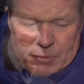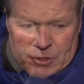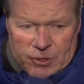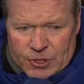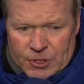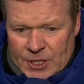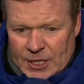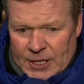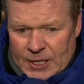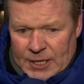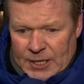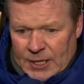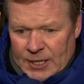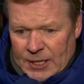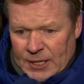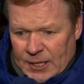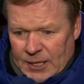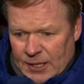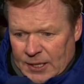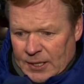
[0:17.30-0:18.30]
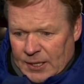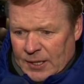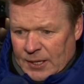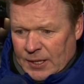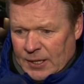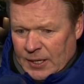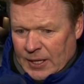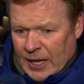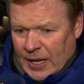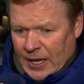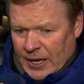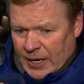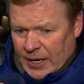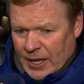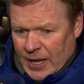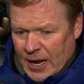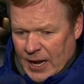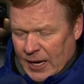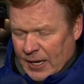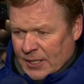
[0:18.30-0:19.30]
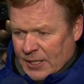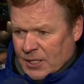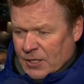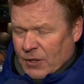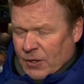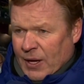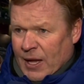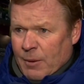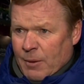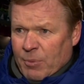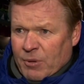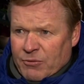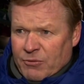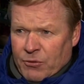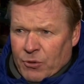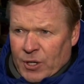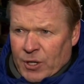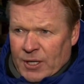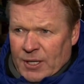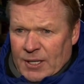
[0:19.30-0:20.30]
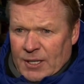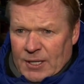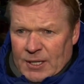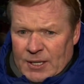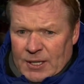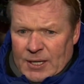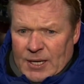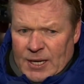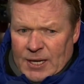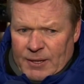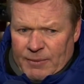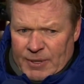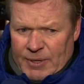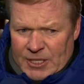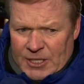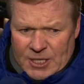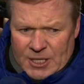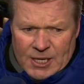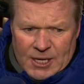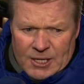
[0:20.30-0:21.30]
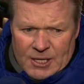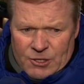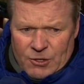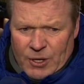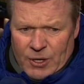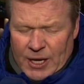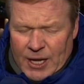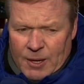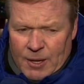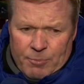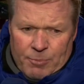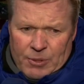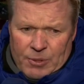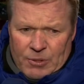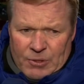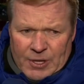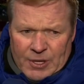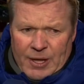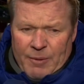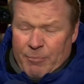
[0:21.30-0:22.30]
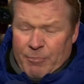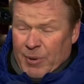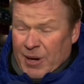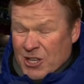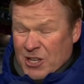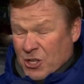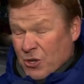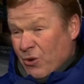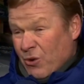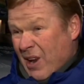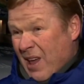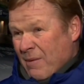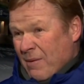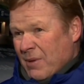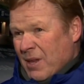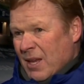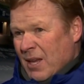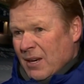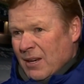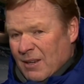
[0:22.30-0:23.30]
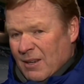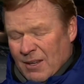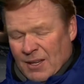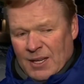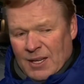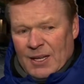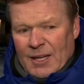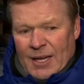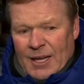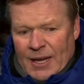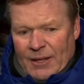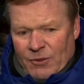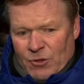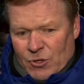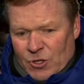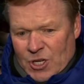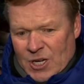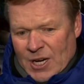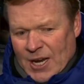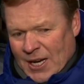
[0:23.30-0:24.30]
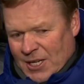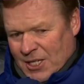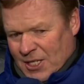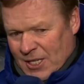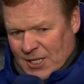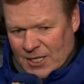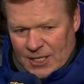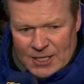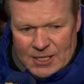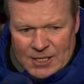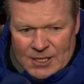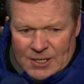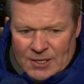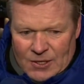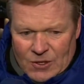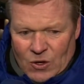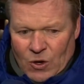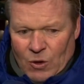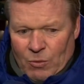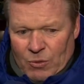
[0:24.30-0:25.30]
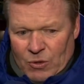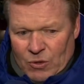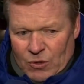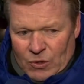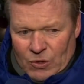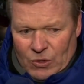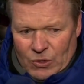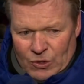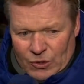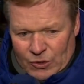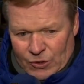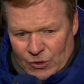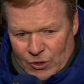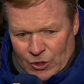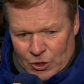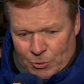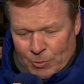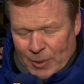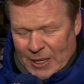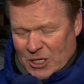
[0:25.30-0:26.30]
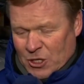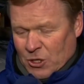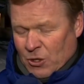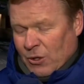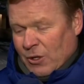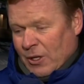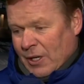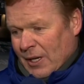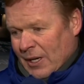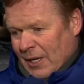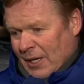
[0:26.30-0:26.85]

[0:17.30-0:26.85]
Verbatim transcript: que el Real es un equipo fuerte y además que es un equipo que presiona bien. Entonces, casi como nos pasó en